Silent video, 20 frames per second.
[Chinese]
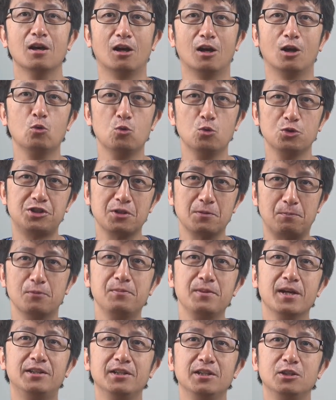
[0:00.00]
而物质不
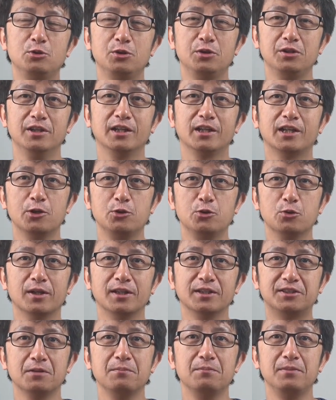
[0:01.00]
灭定律也可以用
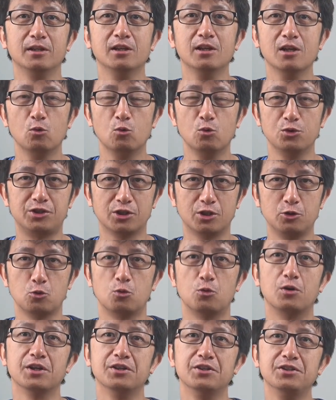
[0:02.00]
来证明物质的
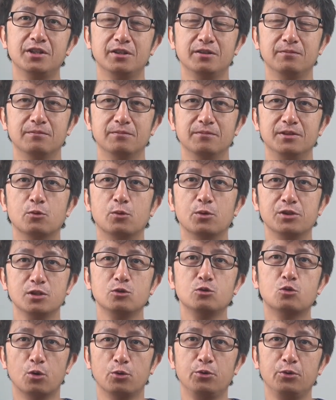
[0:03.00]
永恒性，因为
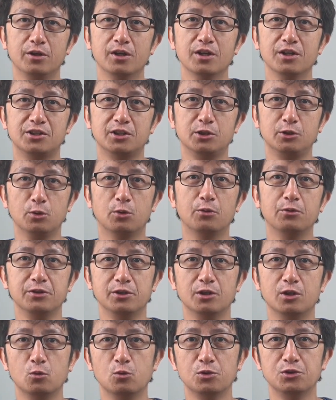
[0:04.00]
因果律只应用
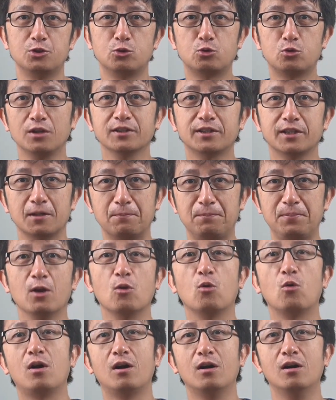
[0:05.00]
于物质状态的
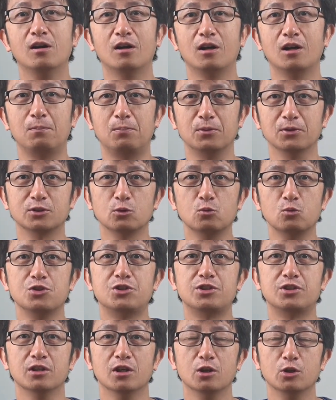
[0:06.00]
变化，而不是物
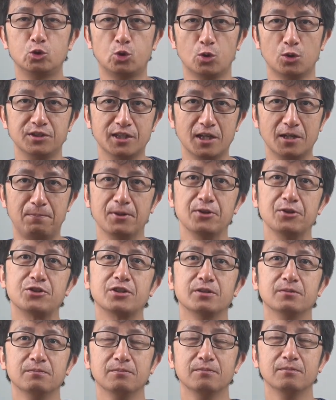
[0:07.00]
质存在本
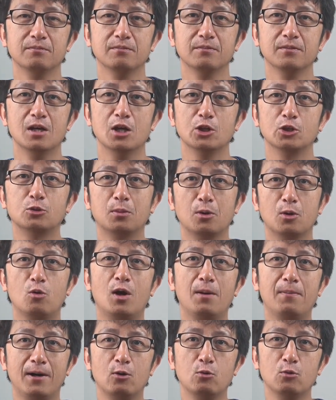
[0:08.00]
身。叔本
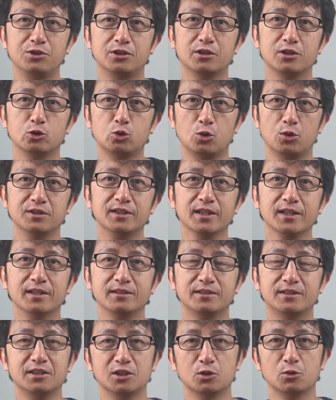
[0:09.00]
华把物质的存在
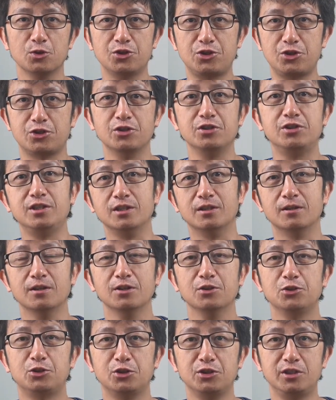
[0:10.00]
称之为实体，
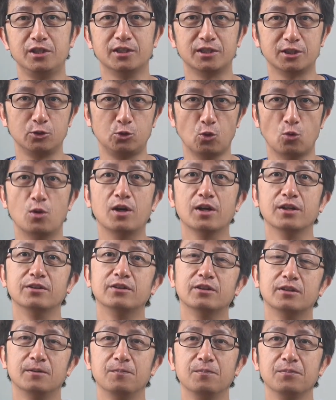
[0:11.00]
实体是永恒
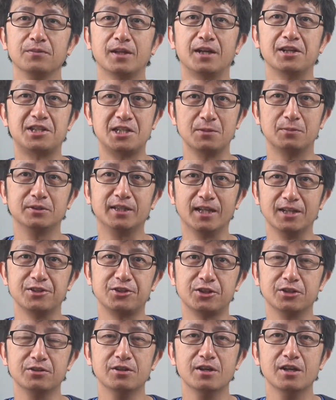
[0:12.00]
的，它既不产
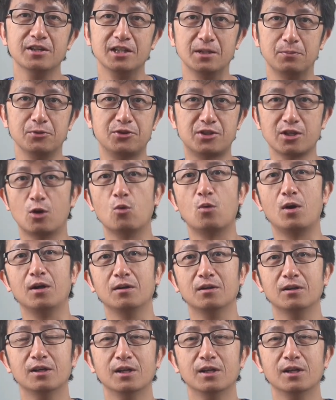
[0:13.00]
生也不消亡，